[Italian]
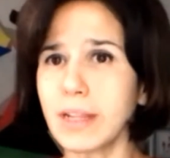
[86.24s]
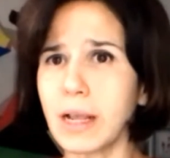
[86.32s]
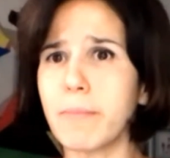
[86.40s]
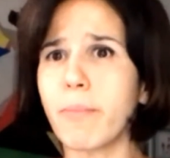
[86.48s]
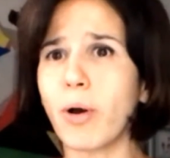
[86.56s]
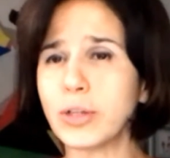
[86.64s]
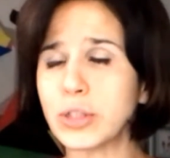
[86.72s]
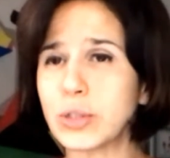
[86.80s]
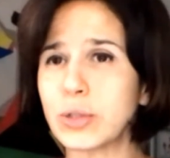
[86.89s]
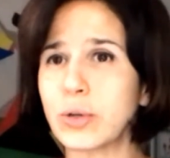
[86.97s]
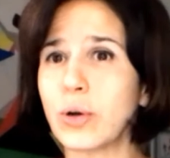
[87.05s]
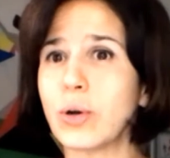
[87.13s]

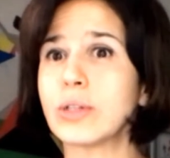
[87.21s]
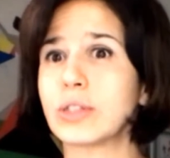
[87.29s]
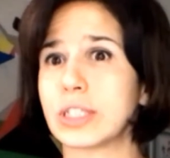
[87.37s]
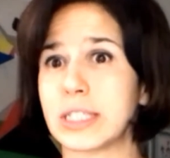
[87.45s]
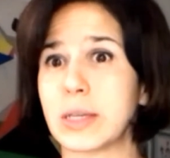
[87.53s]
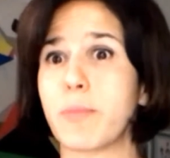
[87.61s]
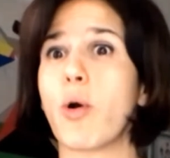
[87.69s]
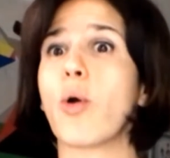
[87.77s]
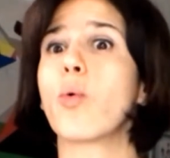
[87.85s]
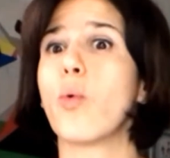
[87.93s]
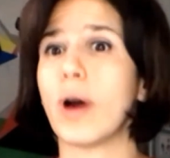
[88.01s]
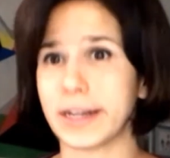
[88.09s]
Possono, ci si può
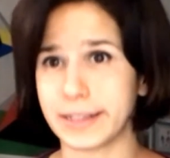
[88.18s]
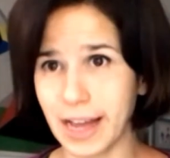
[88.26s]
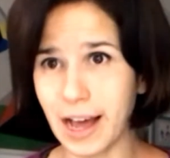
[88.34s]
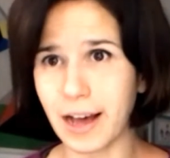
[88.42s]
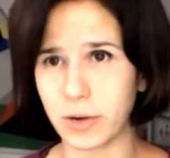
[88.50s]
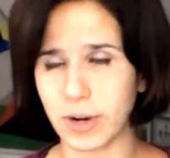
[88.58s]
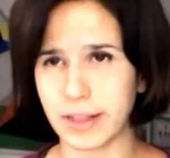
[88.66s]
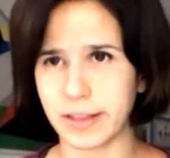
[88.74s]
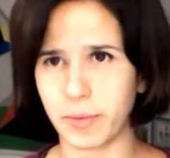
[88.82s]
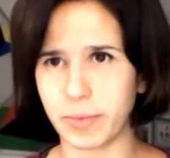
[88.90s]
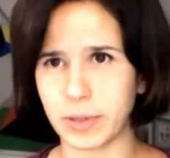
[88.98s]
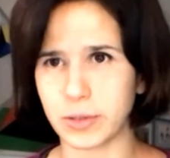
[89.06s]
guardare
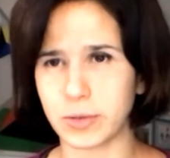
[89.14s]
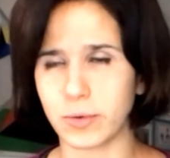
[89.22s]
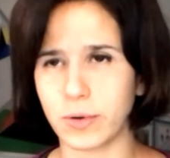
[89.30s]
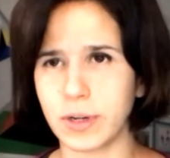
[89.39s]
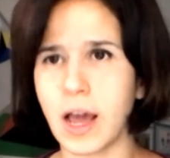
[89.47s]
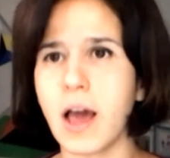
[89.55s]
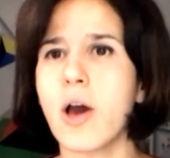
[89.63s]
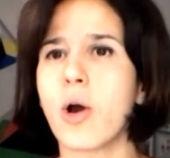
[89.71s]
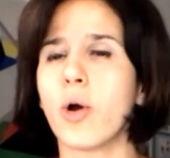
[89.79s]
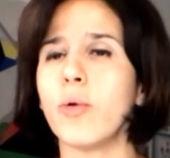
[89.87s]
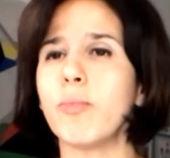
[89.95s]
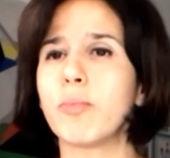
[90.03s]
un'altra persona
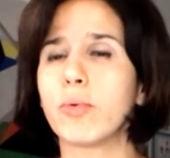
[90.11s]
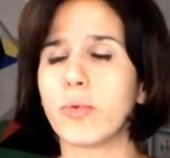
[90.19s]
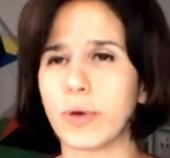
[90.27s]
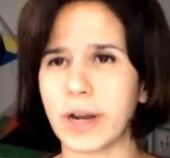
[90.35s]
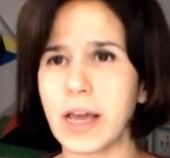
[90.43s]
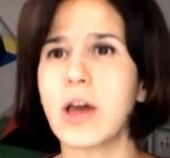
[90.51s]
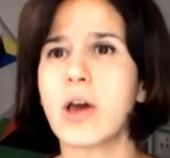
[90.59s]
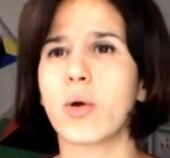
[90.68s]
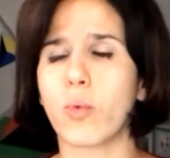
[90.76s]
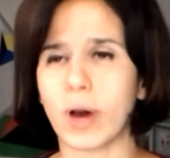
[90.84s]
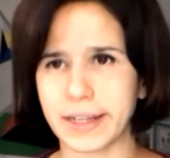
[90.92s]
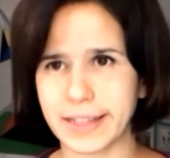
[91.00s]
oppure
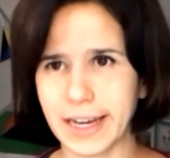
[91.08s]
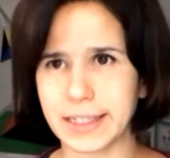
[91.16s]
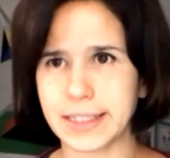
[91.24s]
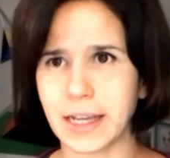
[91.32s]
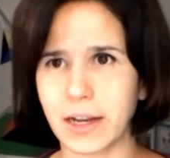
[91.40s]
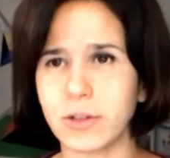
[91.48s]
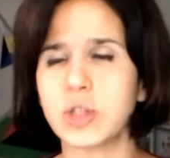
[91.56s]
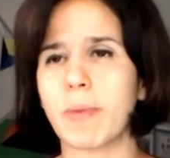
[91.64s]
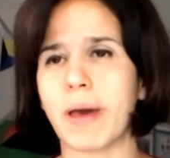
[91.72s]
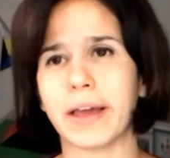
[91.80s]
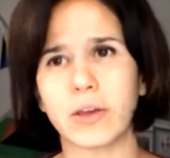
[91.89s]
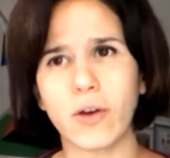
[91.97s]
guardarsi allo
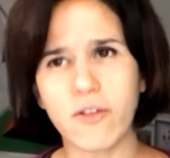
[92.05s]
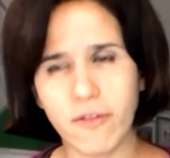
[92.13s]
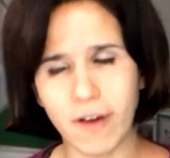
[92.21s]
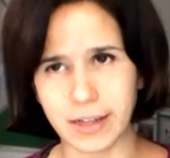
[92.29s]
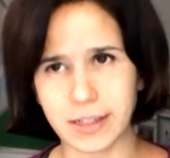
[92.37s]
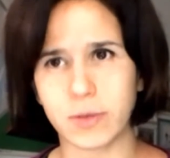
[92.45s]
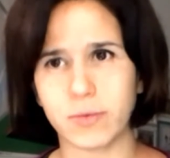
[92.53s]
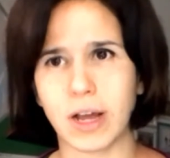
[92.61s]
specchio e farsi un